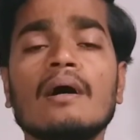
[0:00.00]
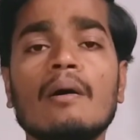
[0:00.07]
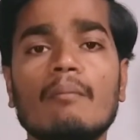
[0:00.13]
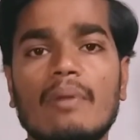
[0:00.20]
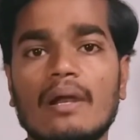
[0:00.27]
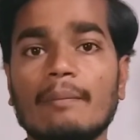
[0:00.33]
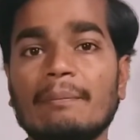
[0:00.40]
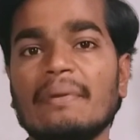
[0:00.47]

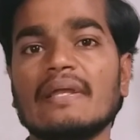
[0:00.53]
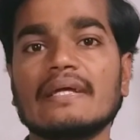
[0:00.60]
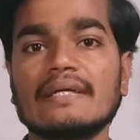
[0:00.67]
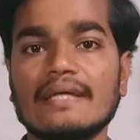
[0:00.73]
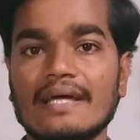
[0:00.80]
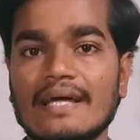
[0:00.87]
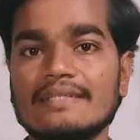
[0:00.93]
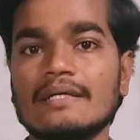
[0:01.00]
பல பேர்கிட்ட
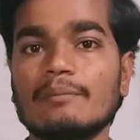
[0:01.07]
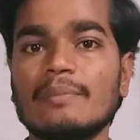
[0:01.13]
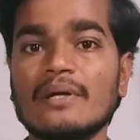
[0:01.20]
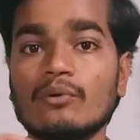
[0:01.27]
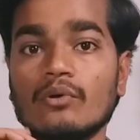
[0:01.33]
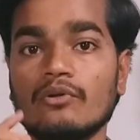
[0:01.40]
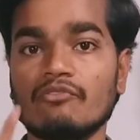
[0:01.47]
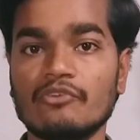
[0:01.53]
கேதர் பண்ணி
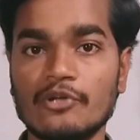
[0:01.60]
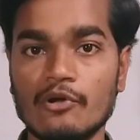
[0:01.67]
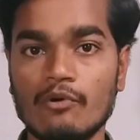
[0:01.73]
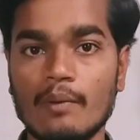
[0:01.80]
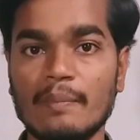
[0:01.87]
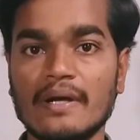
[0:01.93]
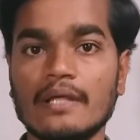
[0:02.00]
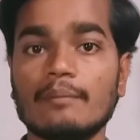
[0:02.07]
ஒரு வீடியோவாக
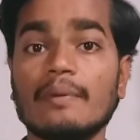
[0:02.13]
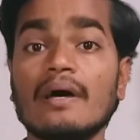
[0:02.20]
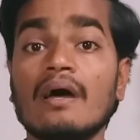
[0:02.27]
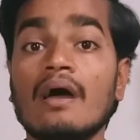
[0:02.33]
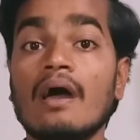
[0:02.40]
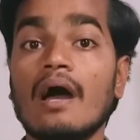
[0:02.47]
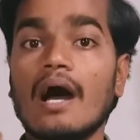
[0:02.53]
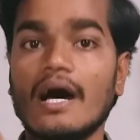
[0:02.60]
பண்ணியிருப்பேன்
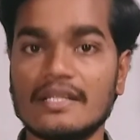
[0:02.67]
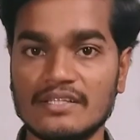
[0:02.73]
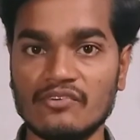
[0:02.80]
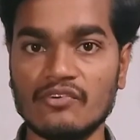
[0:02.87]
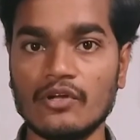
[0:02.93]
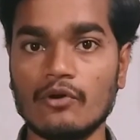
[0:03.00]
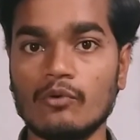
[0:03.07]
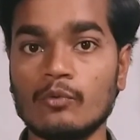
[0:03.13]
அந்த
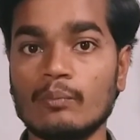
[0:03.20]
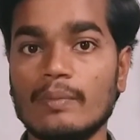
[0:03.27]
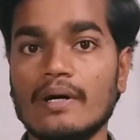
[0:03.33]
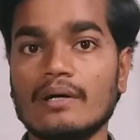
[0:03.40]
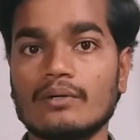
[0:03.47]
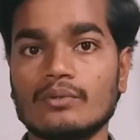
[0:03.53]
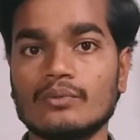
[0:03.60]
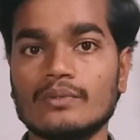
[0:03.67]
வீடியோவும்
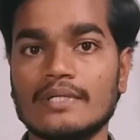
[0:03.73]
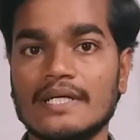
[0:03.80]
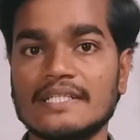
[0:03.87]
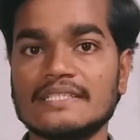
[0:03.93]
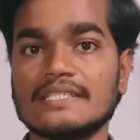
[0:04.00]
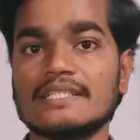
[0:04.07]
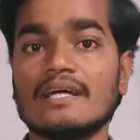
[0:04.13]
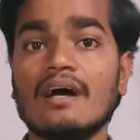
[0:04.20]
பார்க்கணுன்னு
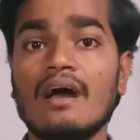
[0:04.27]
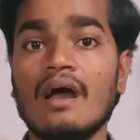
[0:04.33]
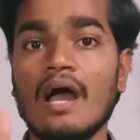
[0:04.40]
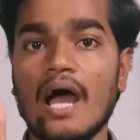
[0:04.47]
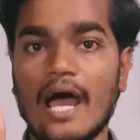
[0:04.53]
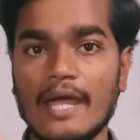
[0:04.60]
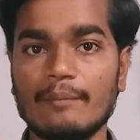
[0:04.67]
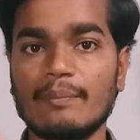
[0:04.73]
நினச்சிங்கன்னா
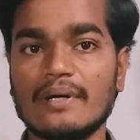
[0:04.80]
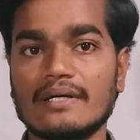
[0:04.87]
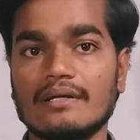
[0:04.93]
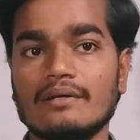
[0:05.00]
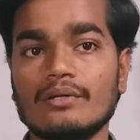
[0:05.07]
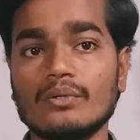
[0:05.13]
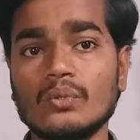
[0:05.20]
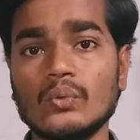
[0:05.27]
ஹை
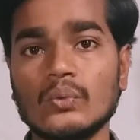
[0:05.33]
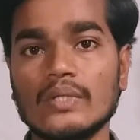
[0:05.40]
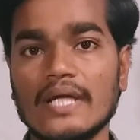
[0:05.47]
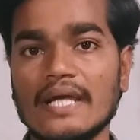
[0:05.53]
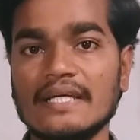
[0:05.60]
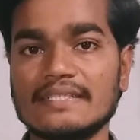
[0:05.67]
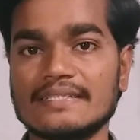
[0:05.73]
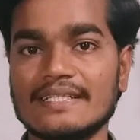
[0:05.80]
பட்டனிலும்
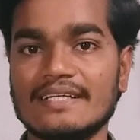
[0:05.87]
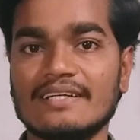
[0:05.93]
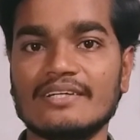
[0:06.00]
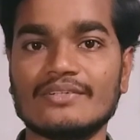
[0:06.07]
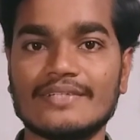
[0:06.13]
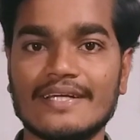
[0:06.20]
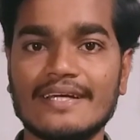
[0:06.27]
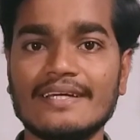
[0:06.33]
எண்டு ஸ்க்ரீன்லையும் தரேன்